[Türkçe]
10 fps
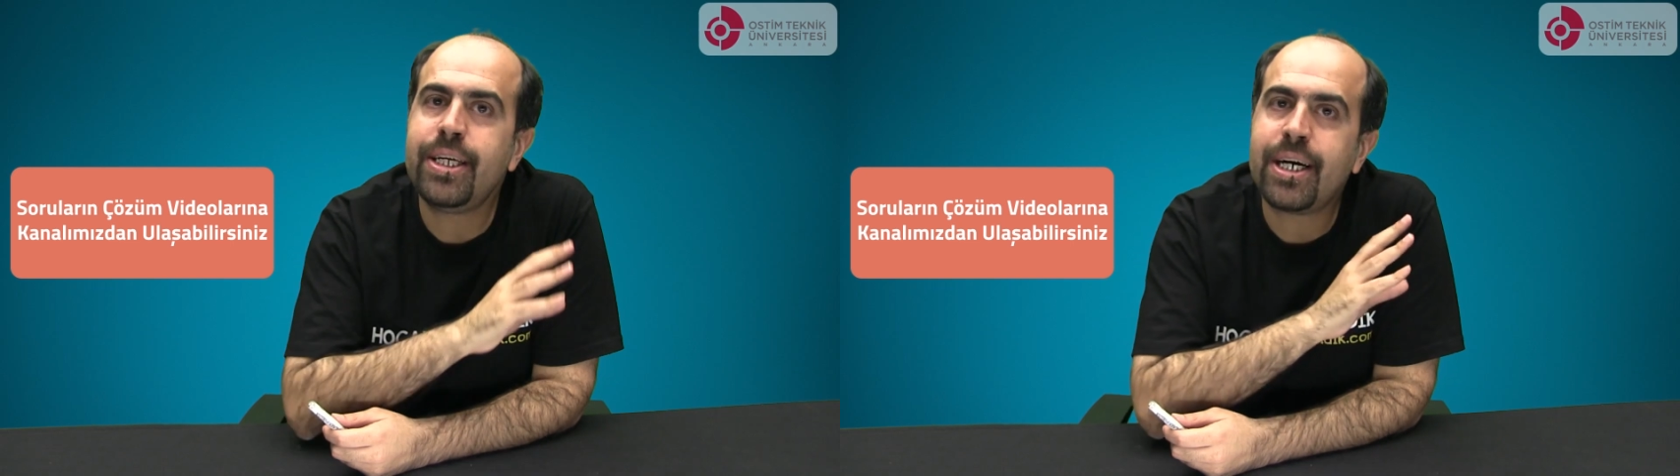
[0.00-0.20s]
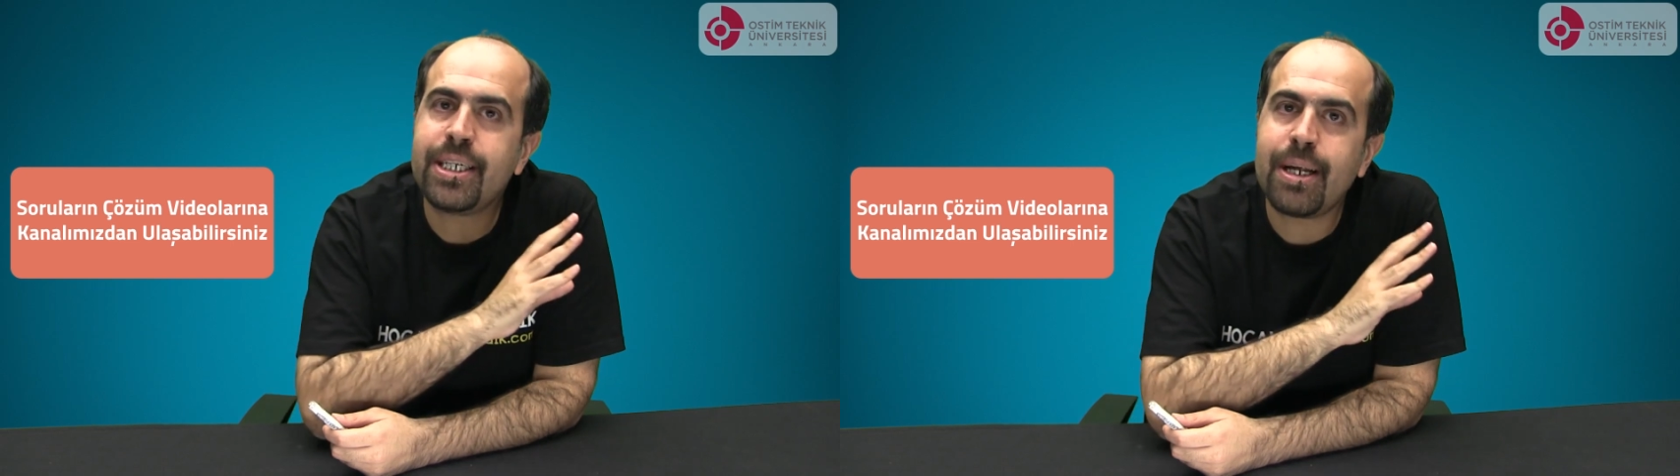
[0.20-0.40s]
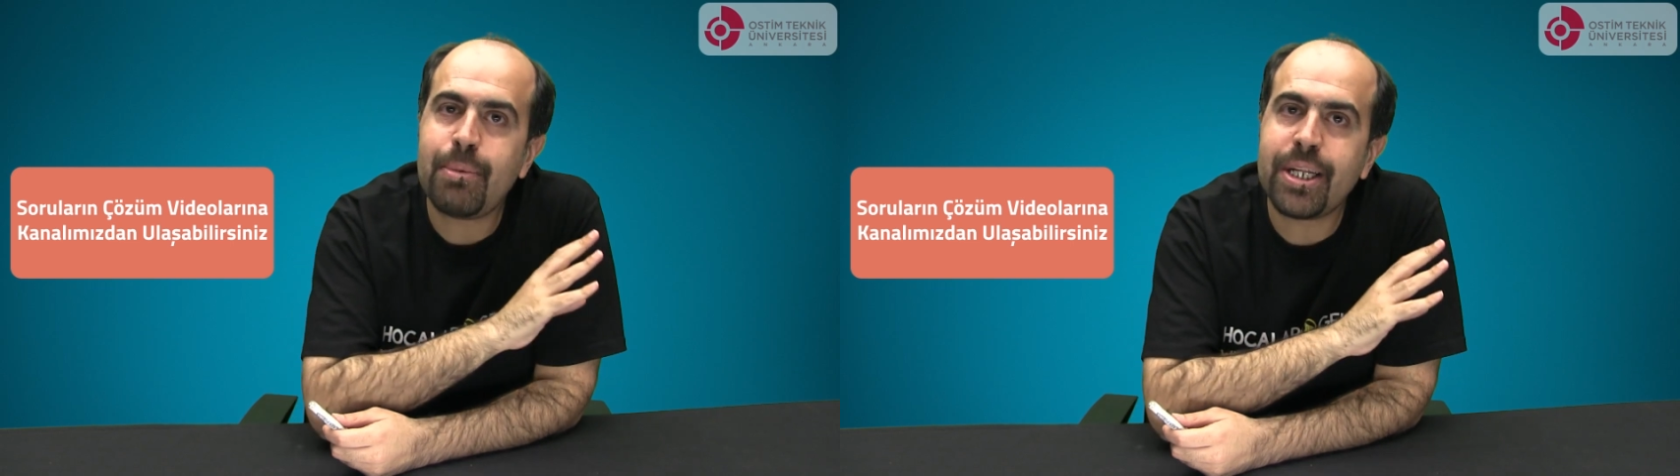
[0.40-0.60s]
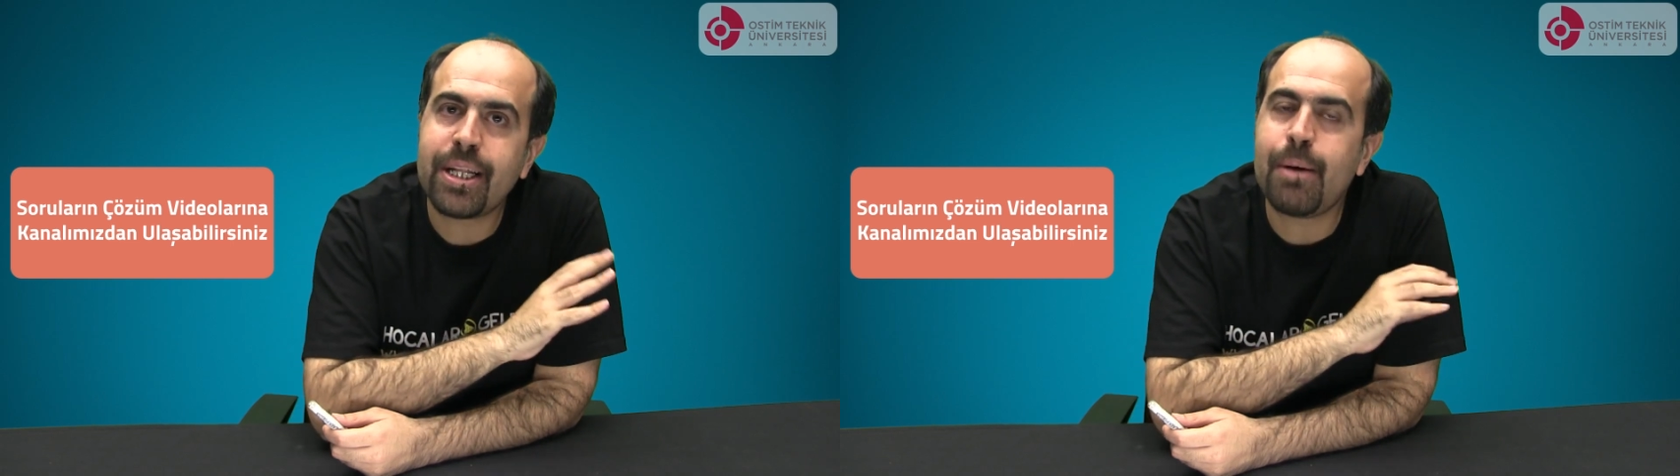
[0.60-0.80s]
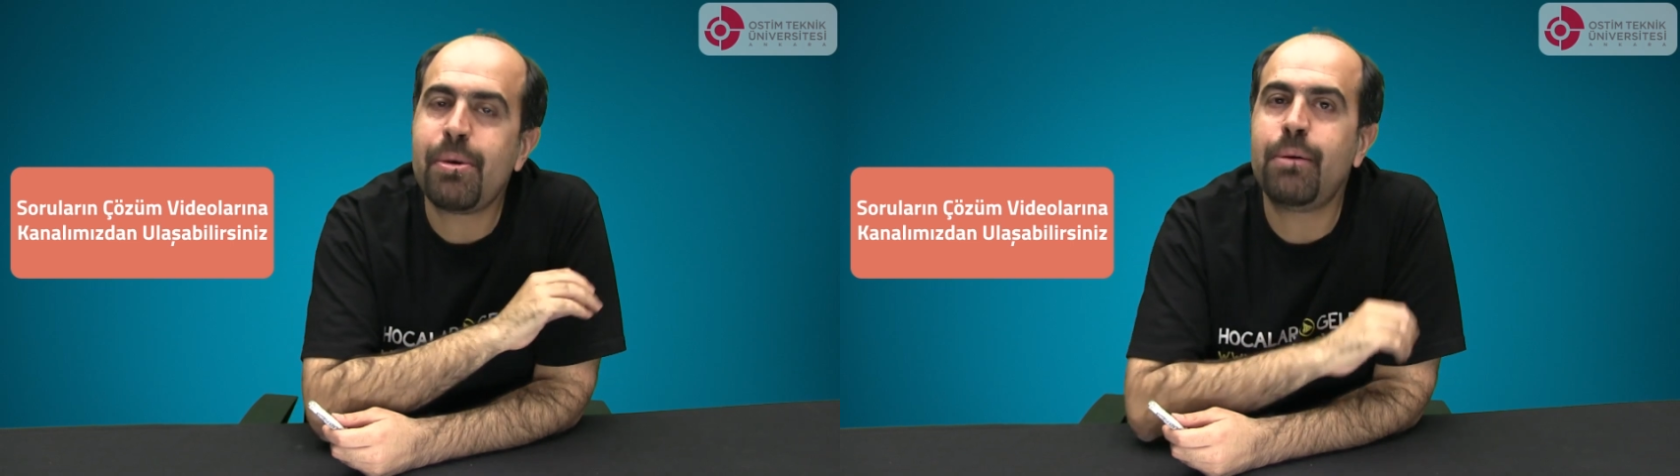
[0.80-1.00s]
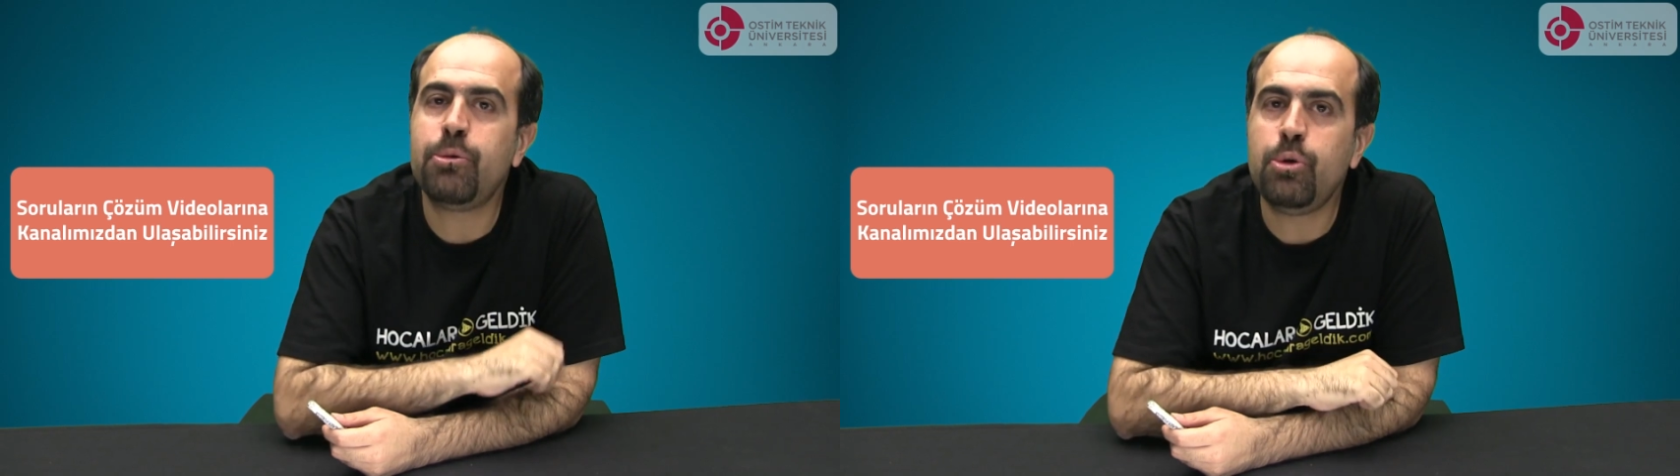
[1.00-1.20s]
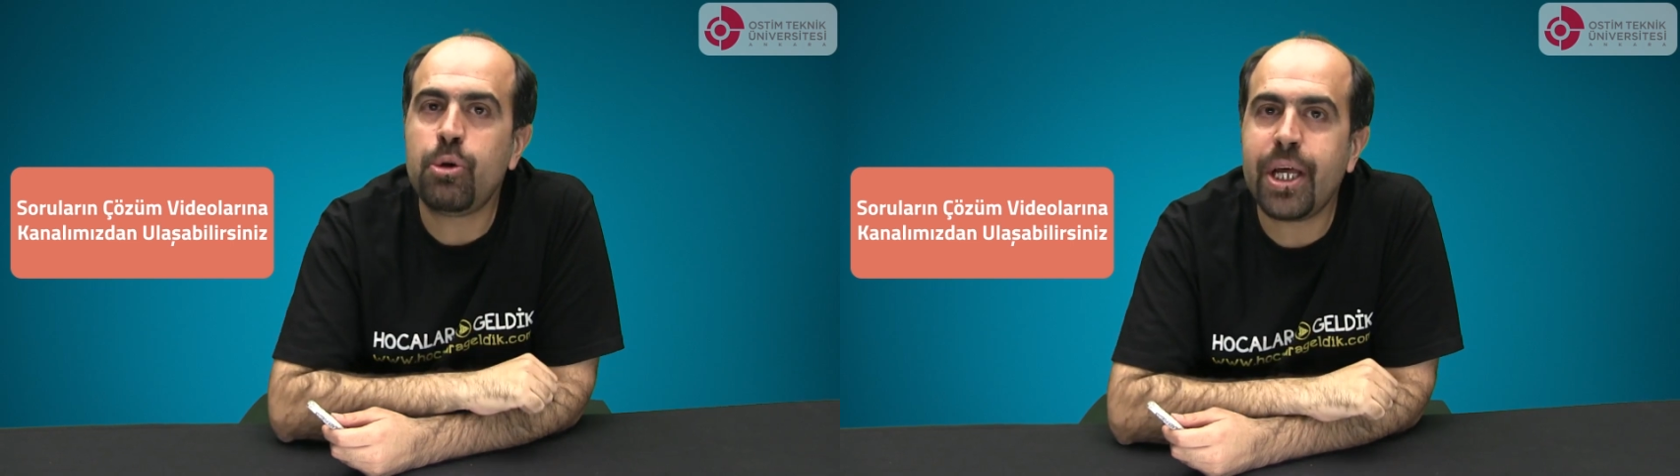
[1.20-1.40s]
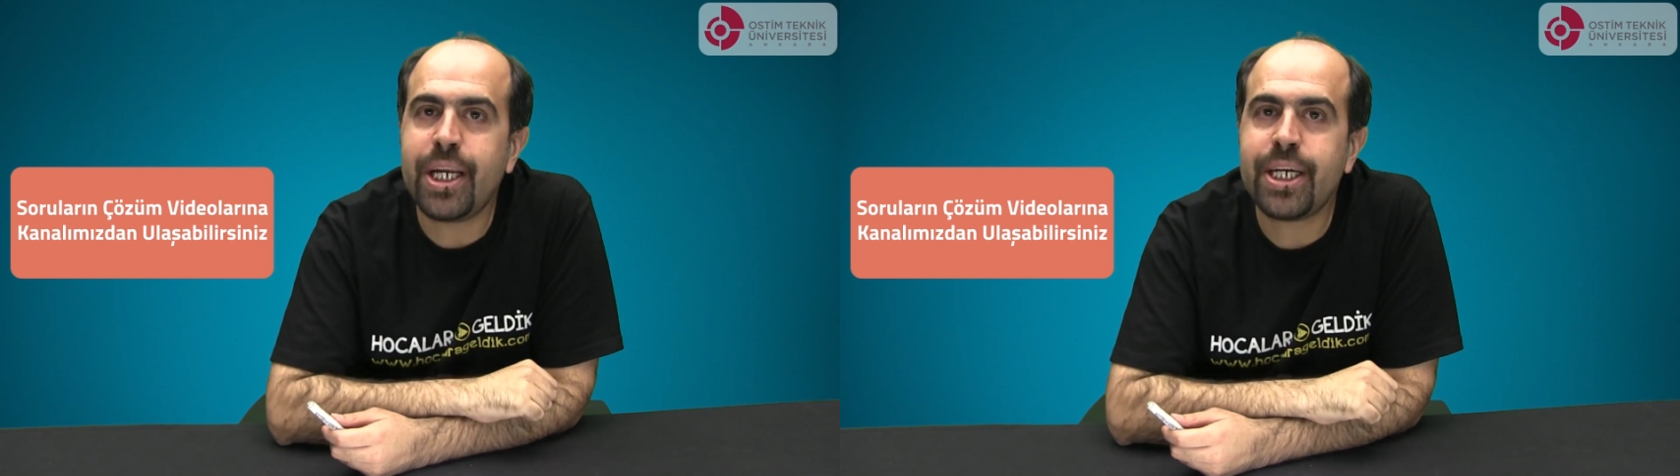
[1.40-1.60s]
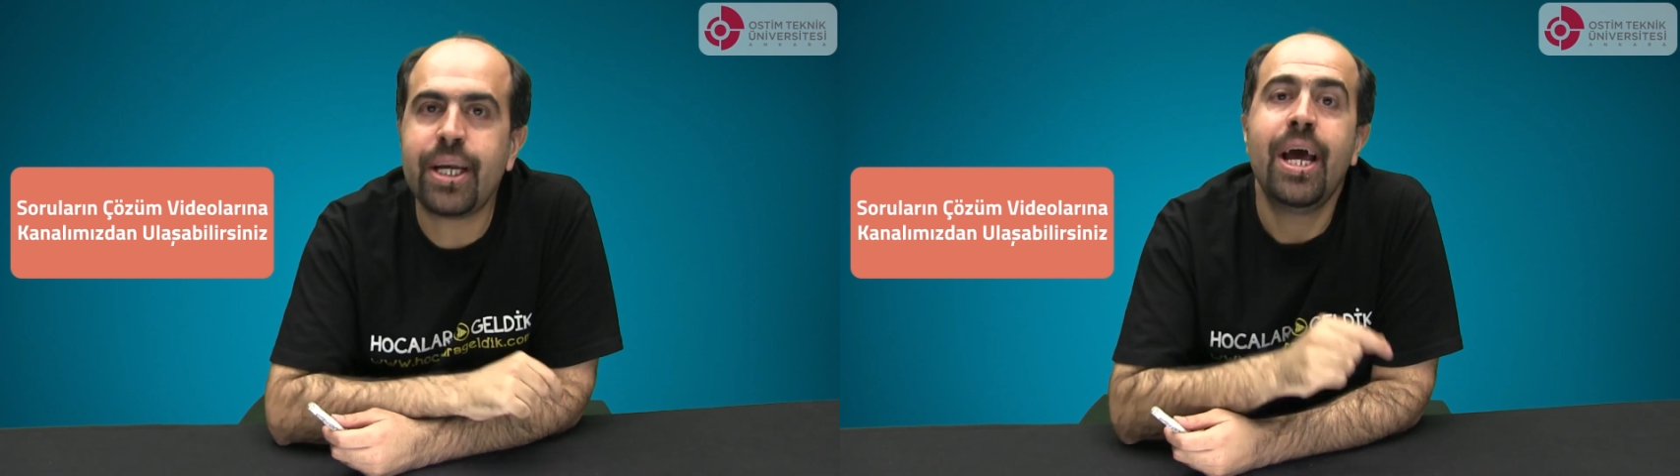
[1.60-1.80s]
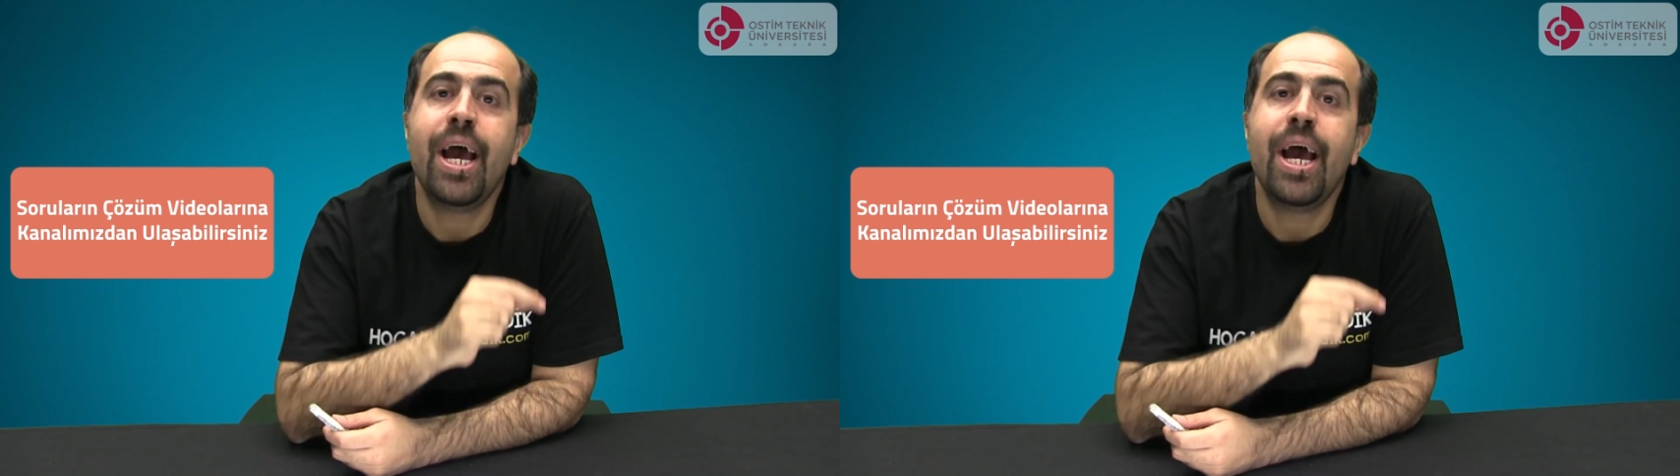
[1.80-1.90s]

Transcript: Yakın zamanda tamamı yüklenecek.